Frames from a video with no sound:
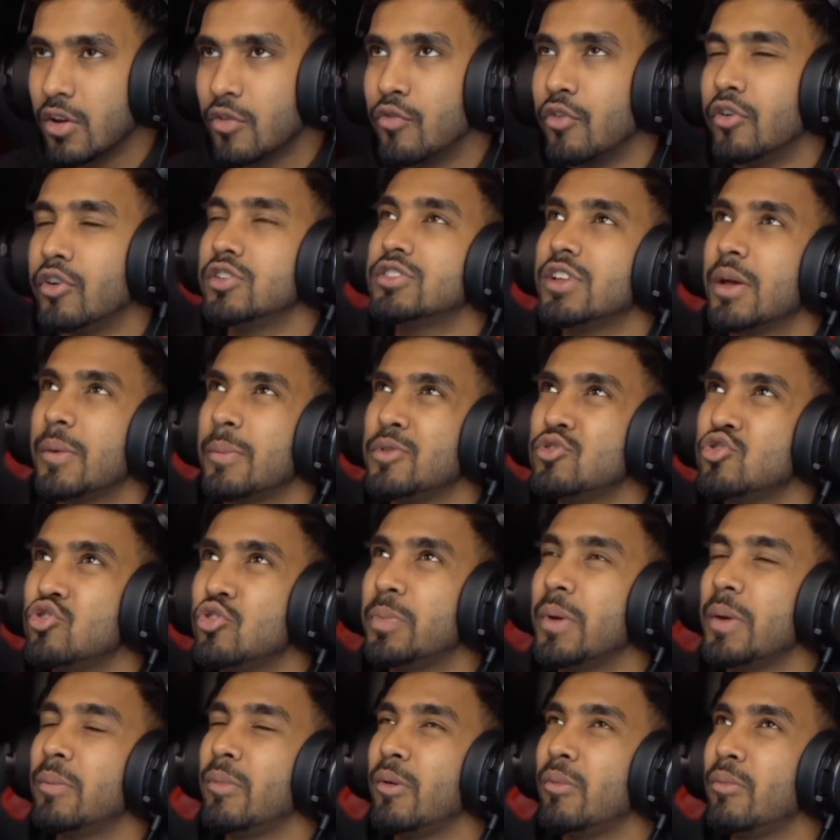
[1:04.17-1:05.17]
फर्स्ट एपिसोड
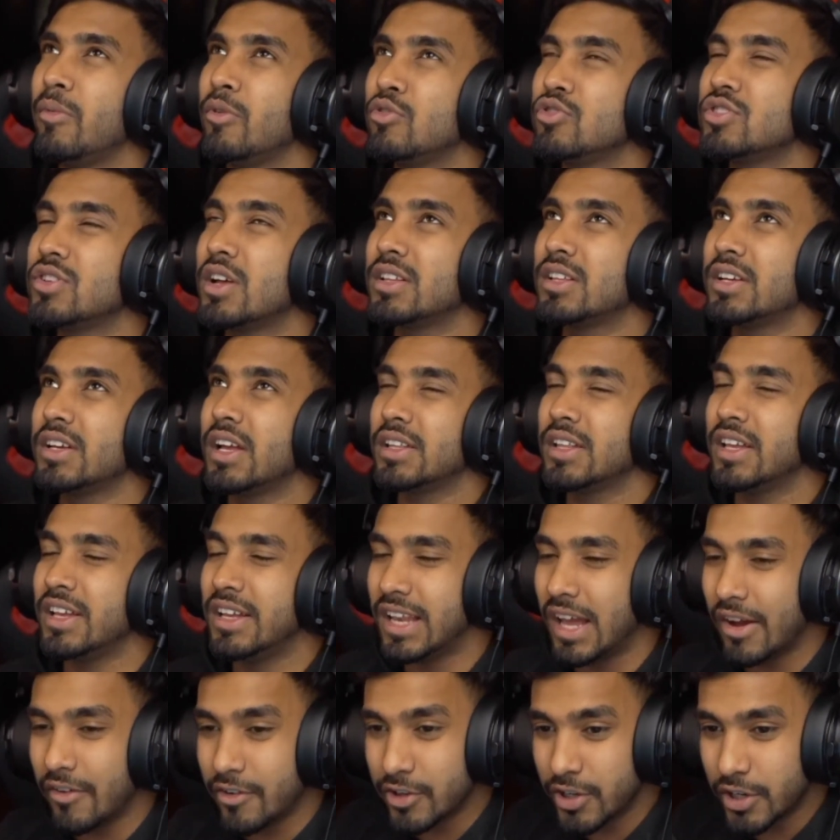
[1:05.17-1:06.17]
पर भी मेरे को जहाँ तक आया था
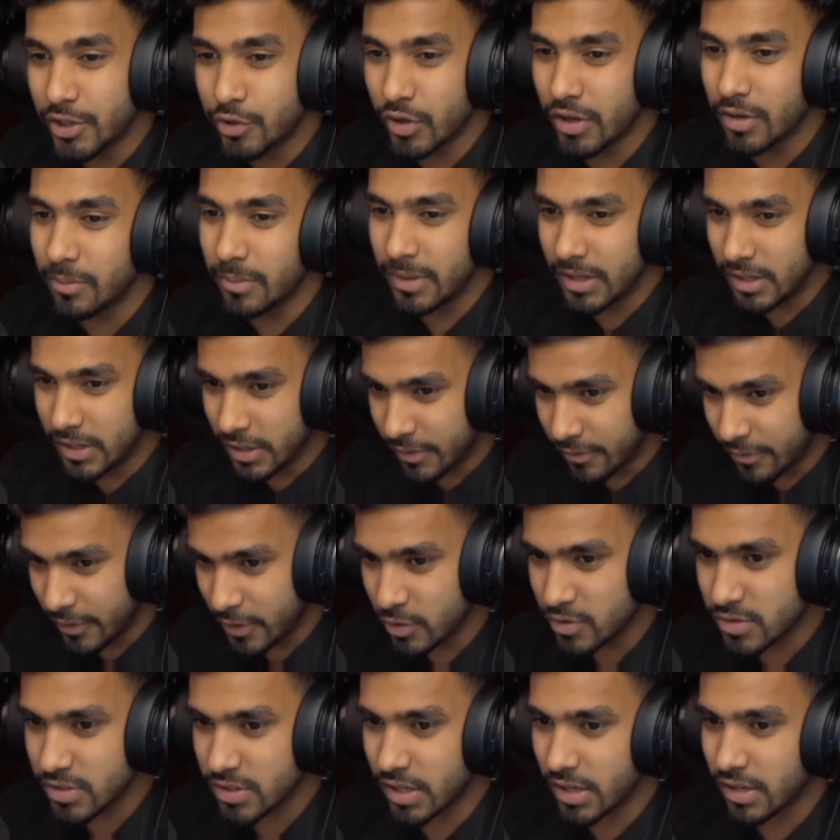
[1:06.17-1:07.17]
इलेवन या ट्वेल्व मिलियन
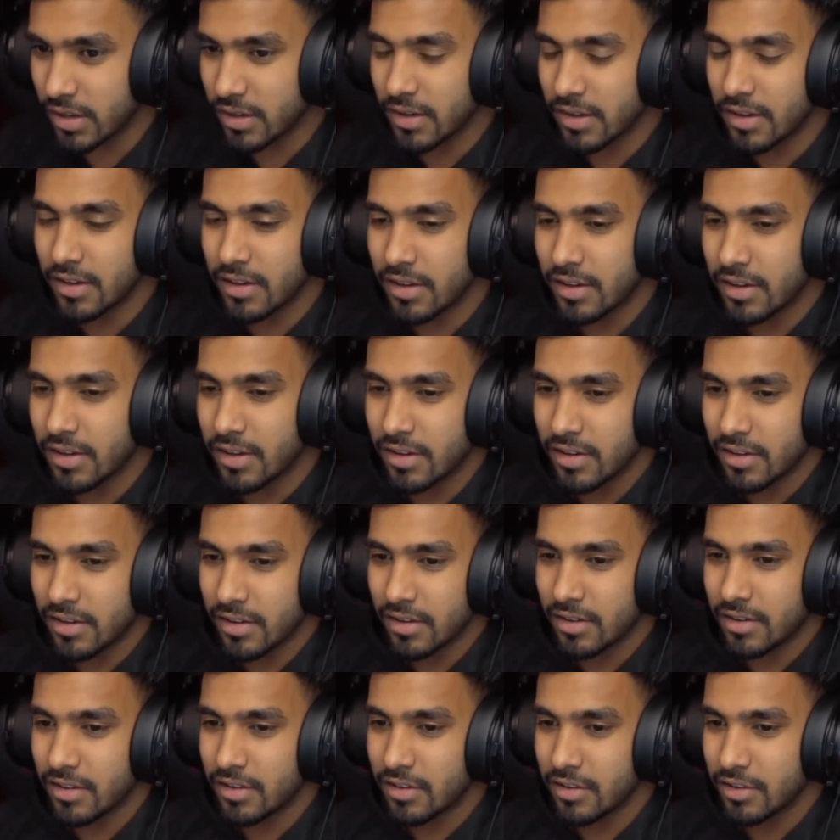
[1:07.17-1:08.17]
व्यूज़ है
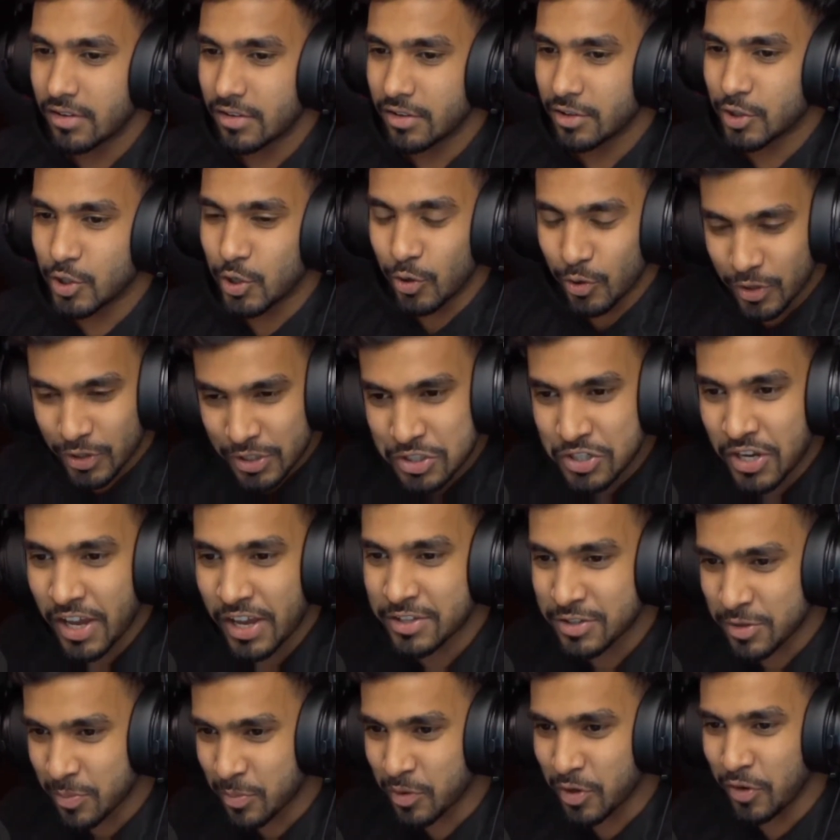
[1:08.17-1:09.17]
जो कि शायद
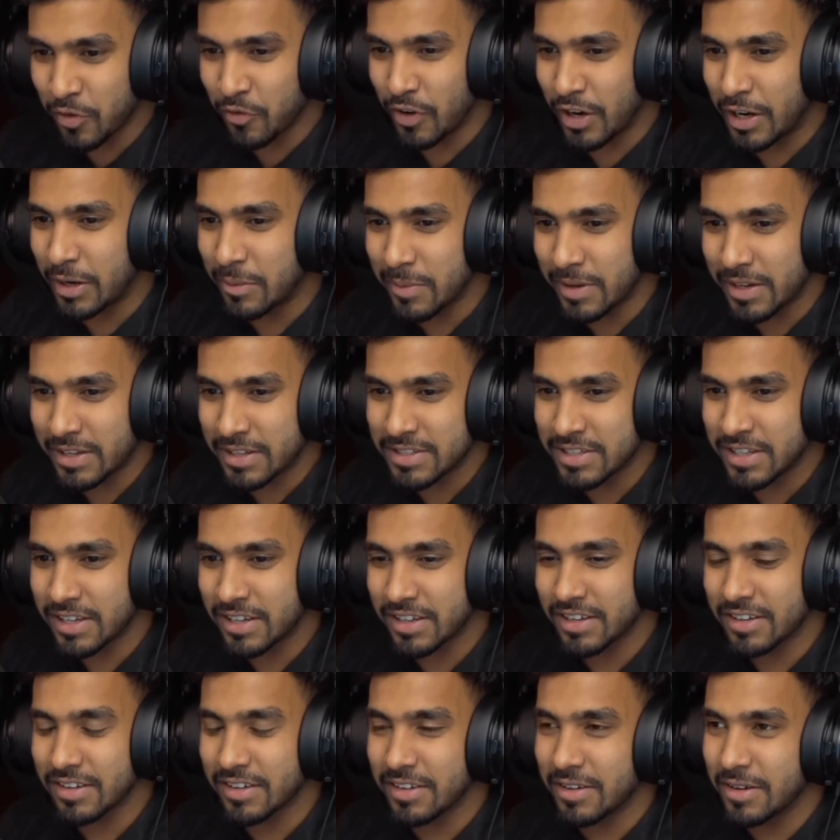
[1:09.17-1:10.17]
से पूरे वर्ल्ड में किसी
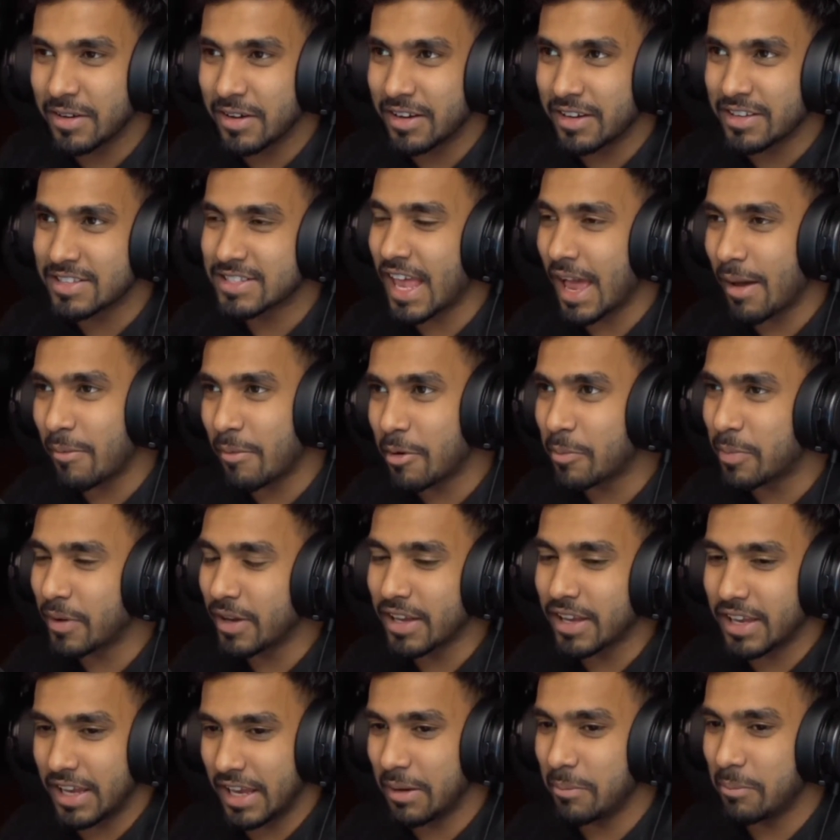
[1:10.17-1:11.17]
साइबर
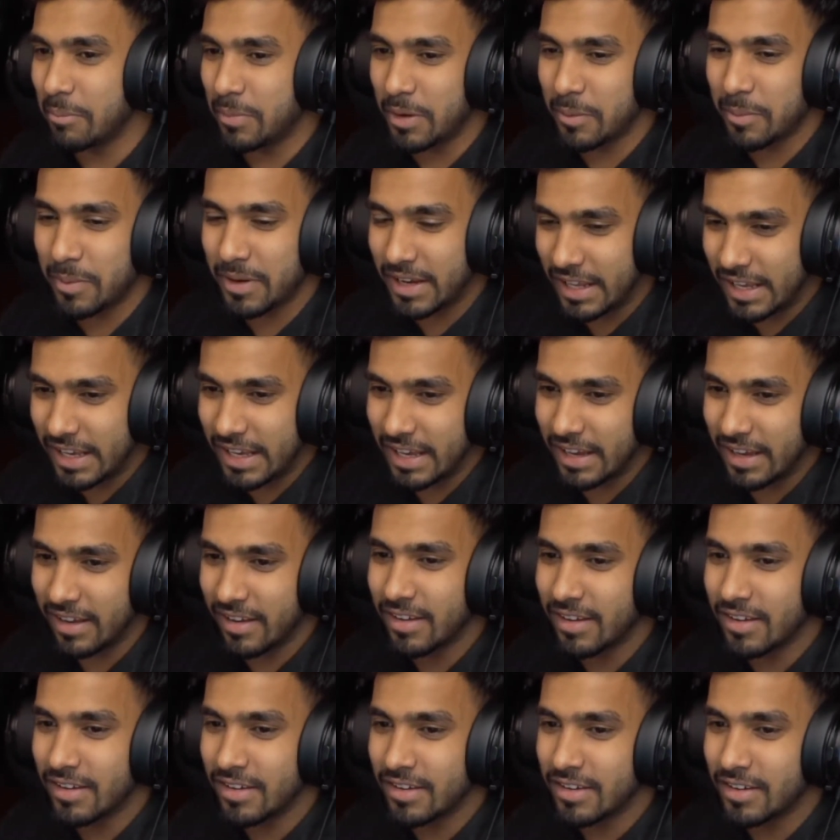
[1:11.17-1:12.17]
पंक गेम प्ले पे नहीं है
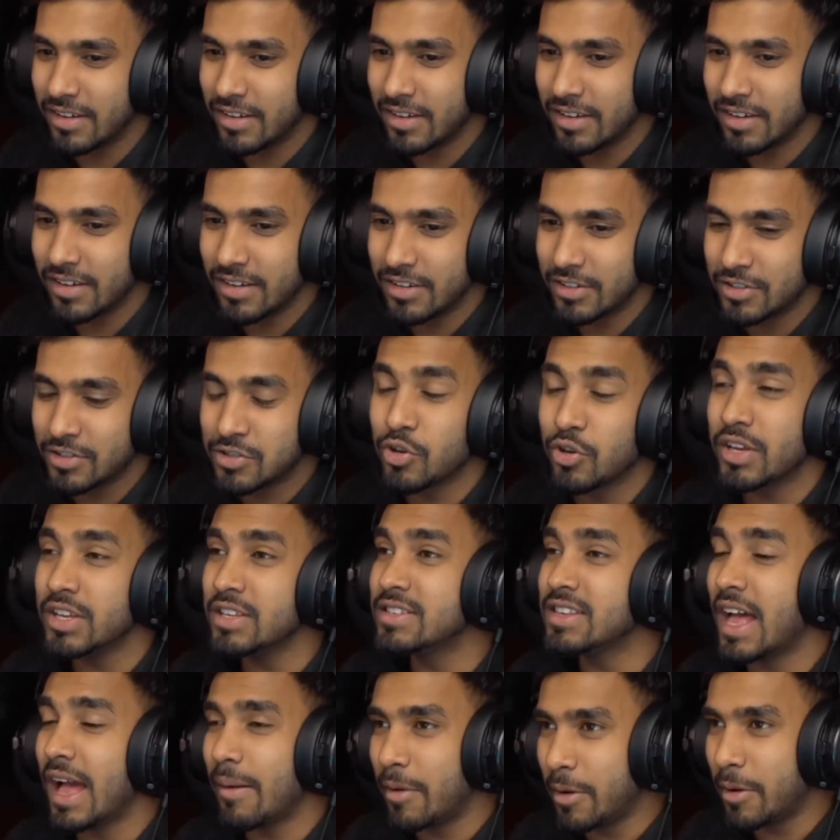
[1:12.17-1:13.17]
जो कि
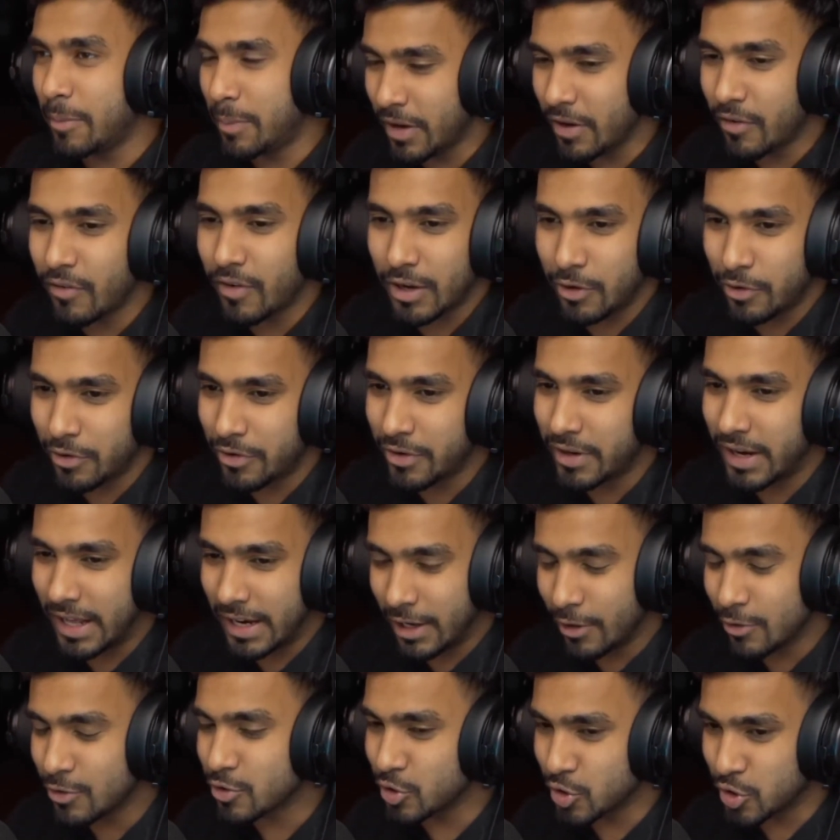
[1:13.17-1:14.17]
साइबर पंक वालों ने
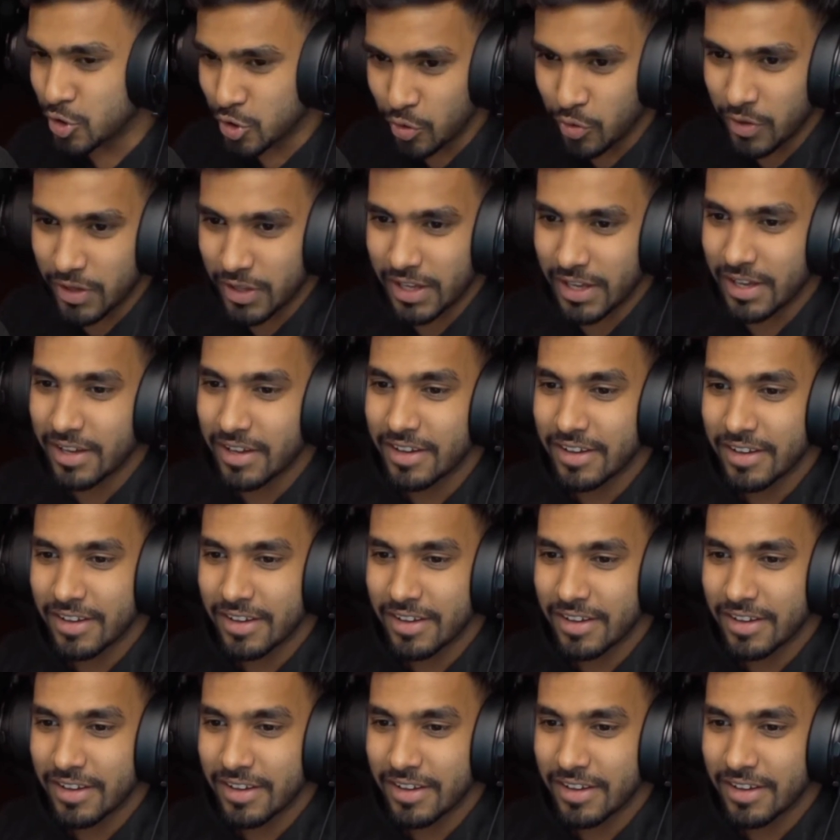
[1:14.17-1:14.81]
डाला उसको छोड़ के